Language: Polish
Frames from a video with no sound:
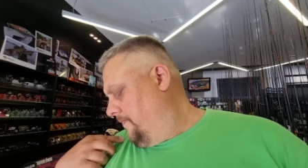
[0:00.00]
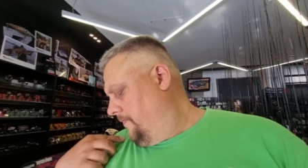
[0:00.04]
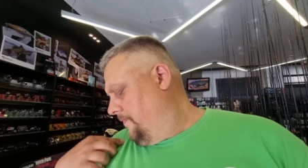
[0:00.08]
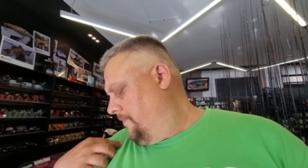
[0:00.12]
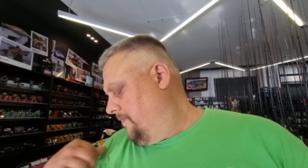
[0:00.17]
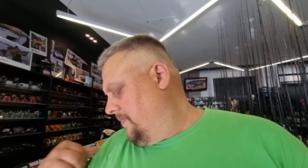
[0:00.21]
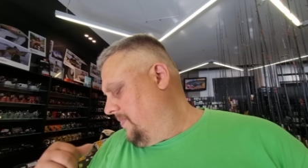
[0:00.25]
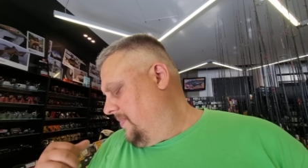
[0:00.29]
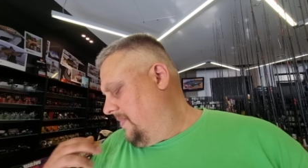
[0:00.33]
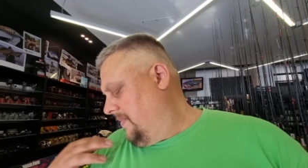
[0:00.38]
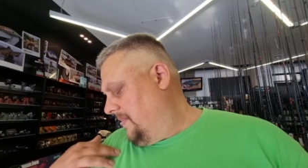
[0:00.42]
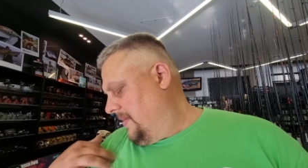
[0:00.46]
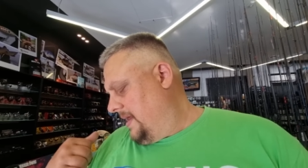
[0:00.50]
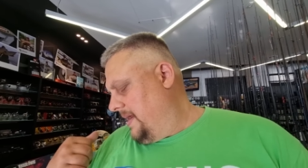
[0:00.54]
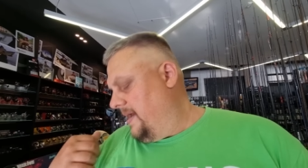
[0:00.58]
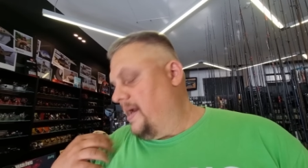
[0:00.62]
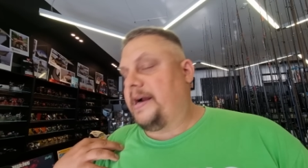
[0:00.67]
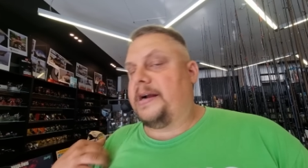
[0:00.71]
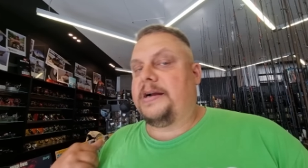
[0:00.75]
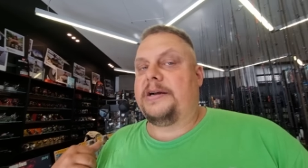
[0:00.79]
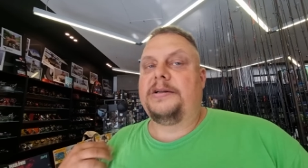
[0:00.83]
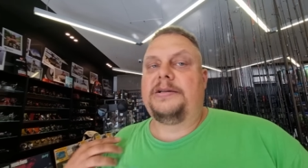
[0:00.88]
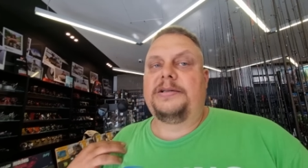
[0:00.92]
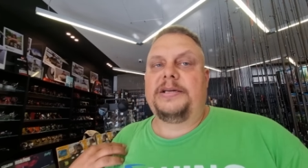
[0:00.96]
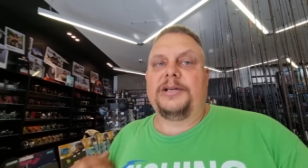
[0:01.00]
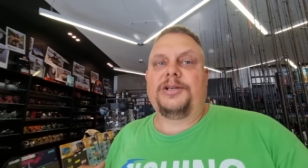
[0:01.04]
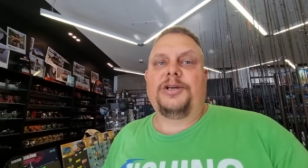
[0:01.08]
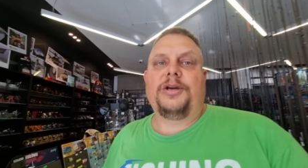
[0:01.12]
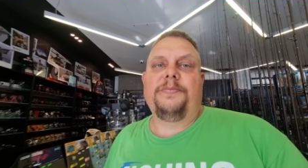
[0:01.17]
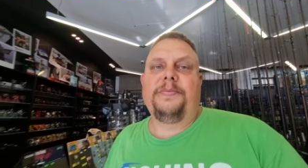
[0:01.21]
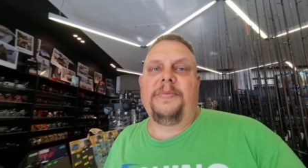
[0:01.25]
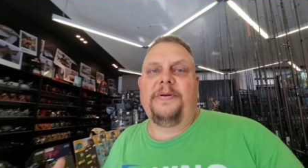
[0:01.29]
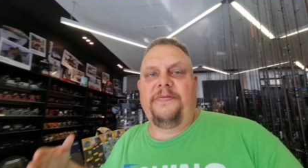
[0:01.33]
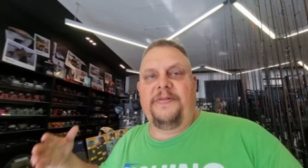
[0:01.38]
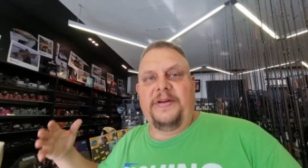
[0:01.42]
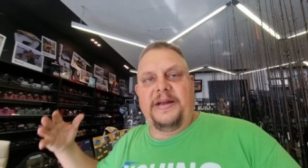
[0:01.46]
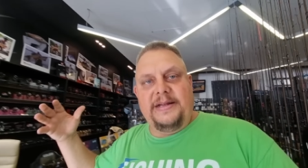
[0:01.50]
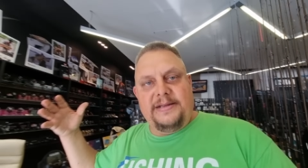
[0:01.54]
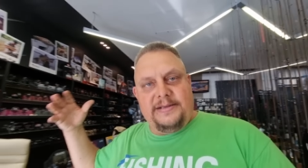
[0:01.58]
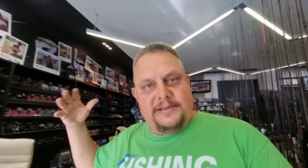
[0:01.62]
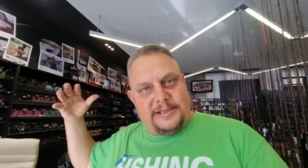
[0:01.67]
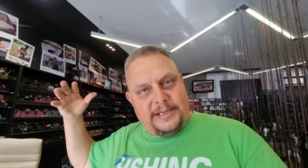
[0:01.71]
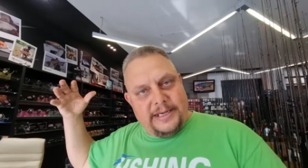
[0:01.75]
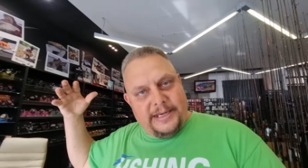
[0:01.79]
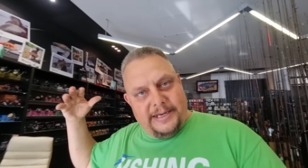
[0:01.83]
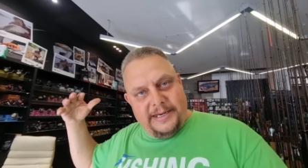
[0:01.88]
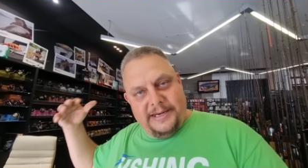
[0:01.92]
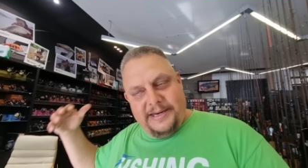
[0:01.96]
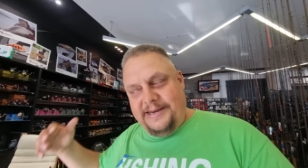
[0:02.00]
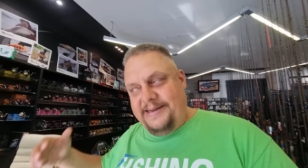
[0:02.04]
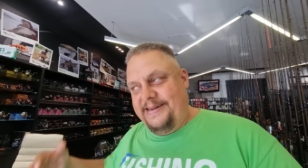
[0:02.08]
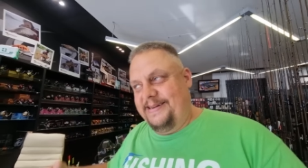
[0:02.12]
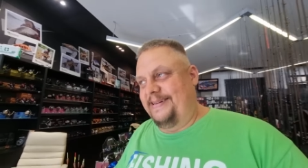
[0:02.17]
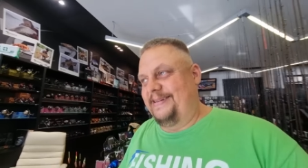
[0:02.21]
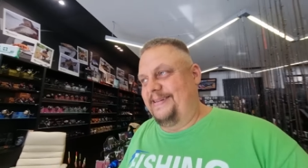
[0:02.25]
Mm. A jak chcecie mi więcej,